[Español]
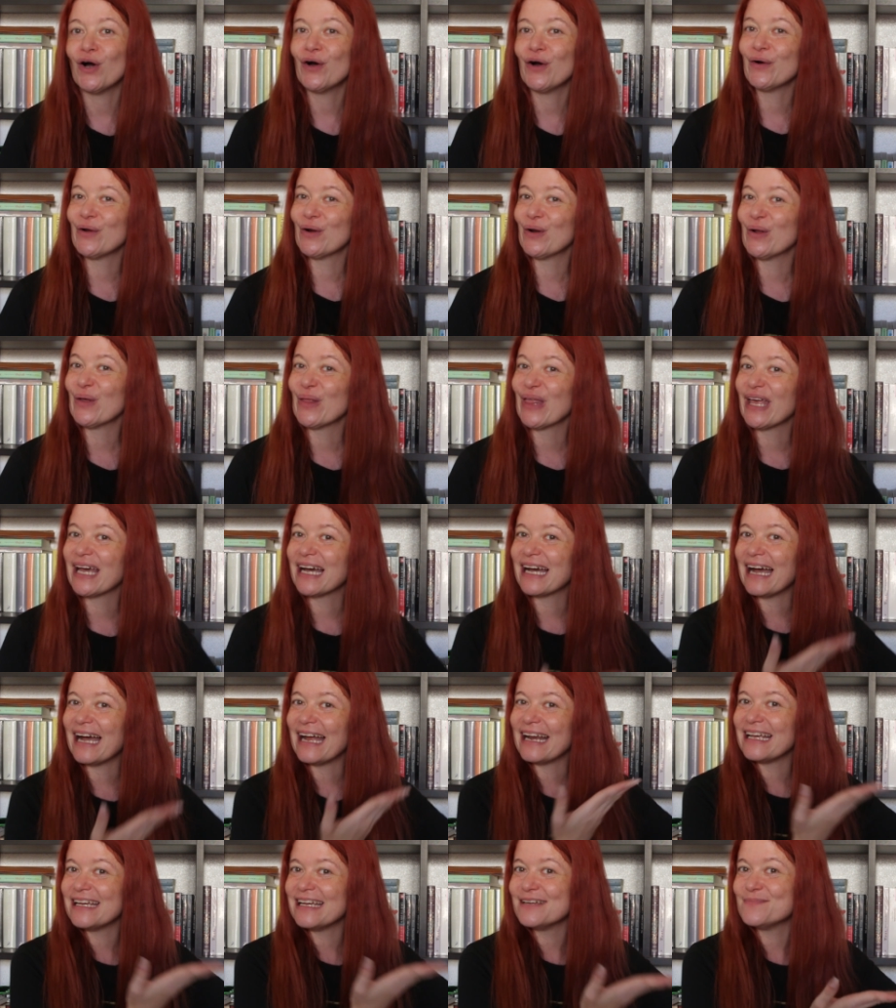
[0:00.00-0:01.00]
os lo
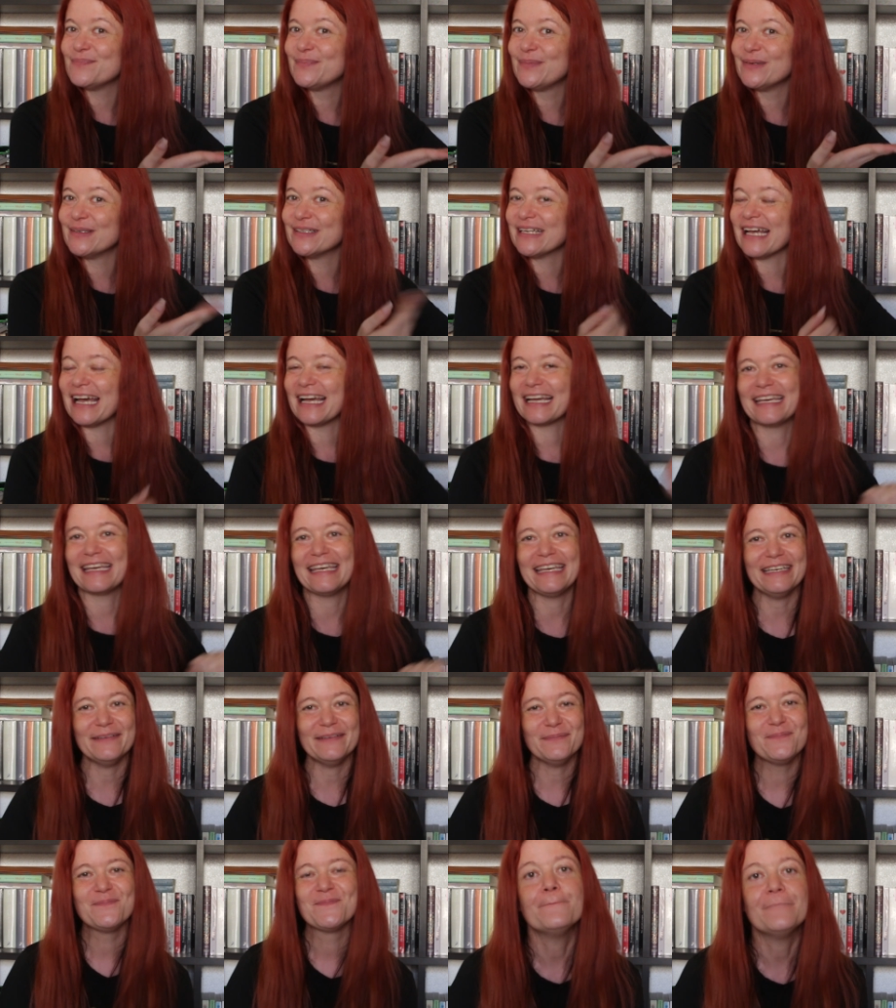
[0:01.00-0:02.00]
dejaré por aquí
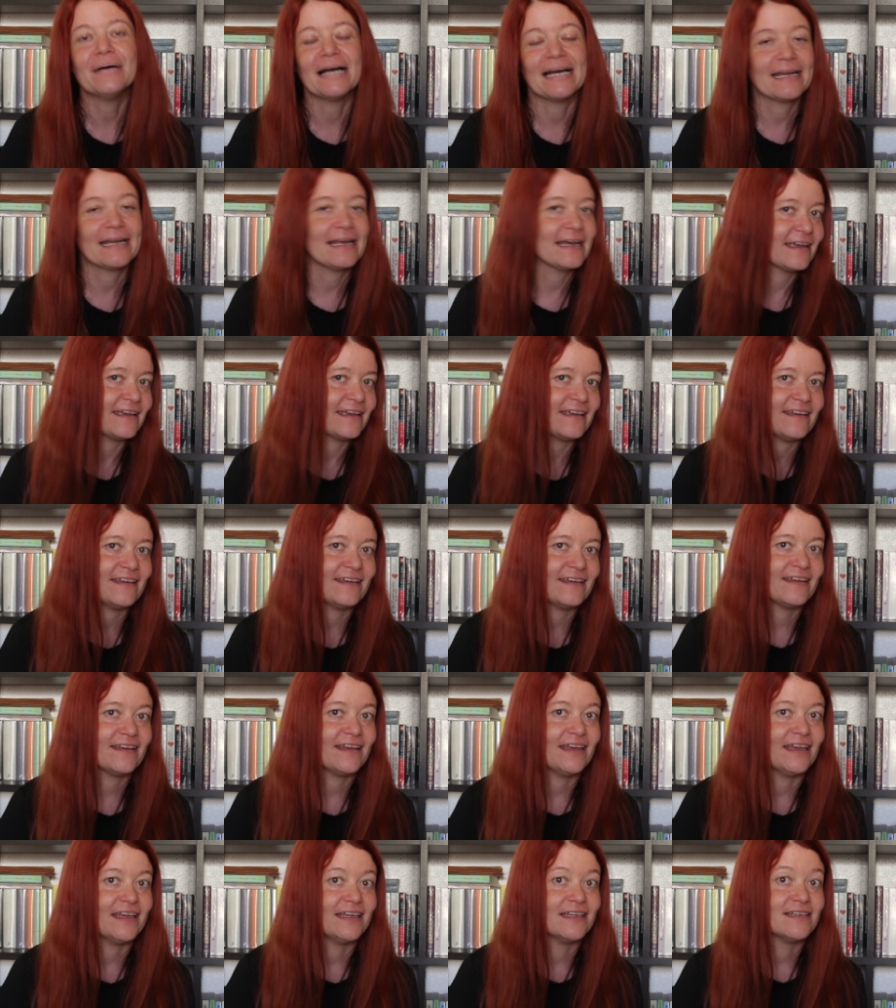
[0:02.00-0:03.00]
para
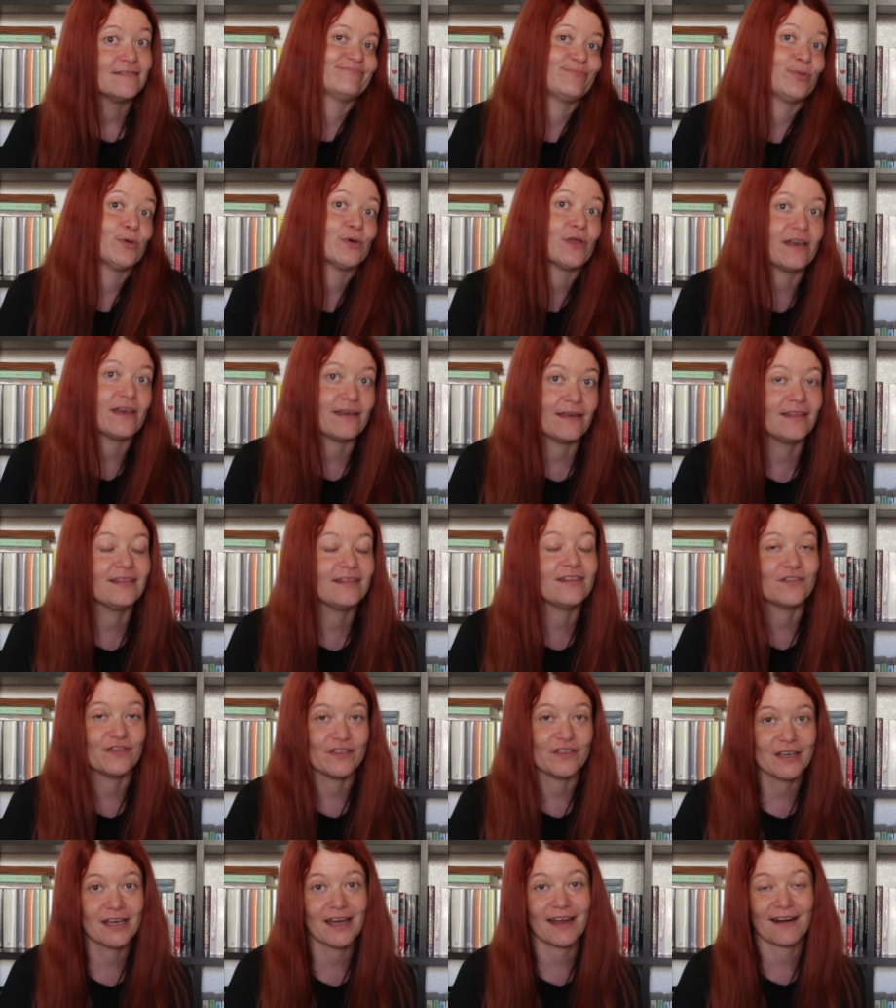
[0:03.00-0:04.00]
que podáis
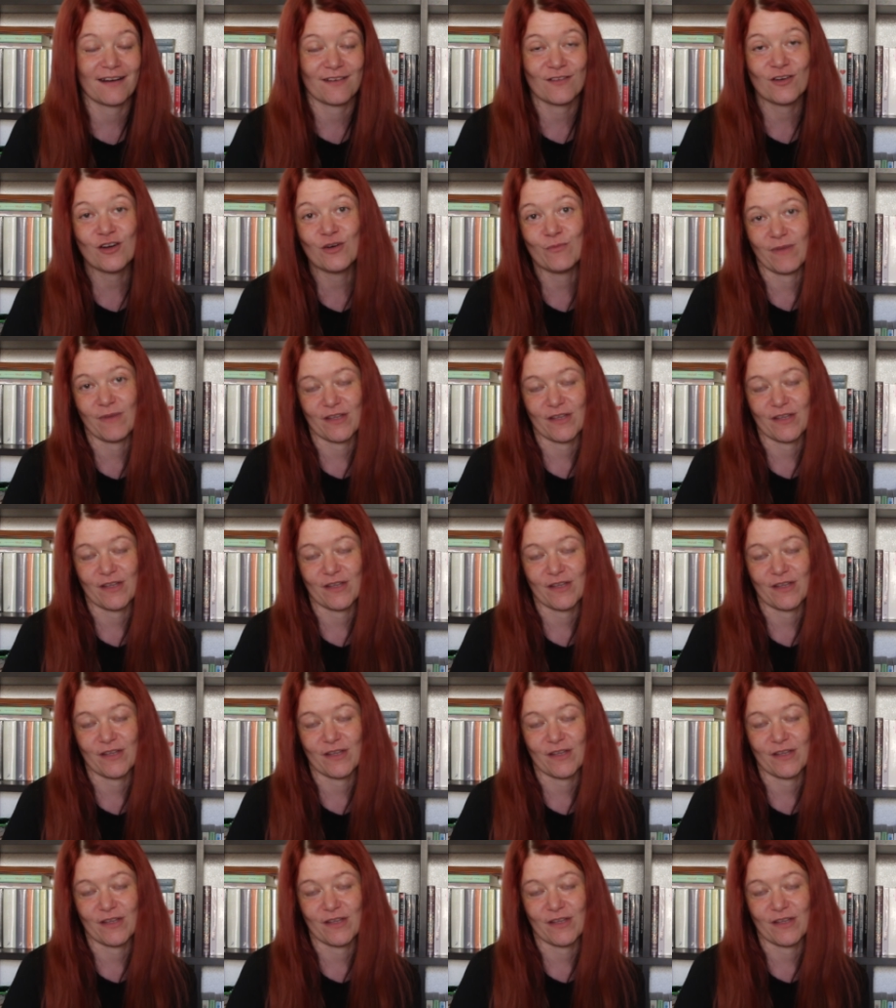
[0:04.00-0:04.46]
identificarlo con